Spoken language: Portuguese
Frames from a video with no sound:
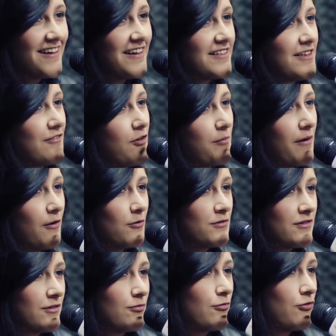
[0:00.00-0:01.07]
Da war bei
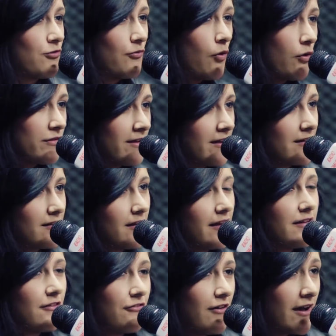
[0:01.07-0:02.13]
uns, wo ich wohne,
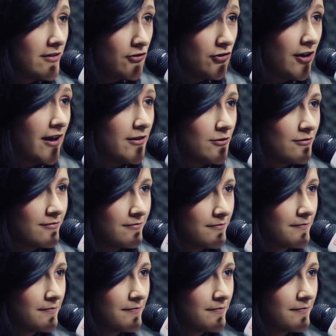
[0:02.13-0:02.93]
eine Veranstaltung.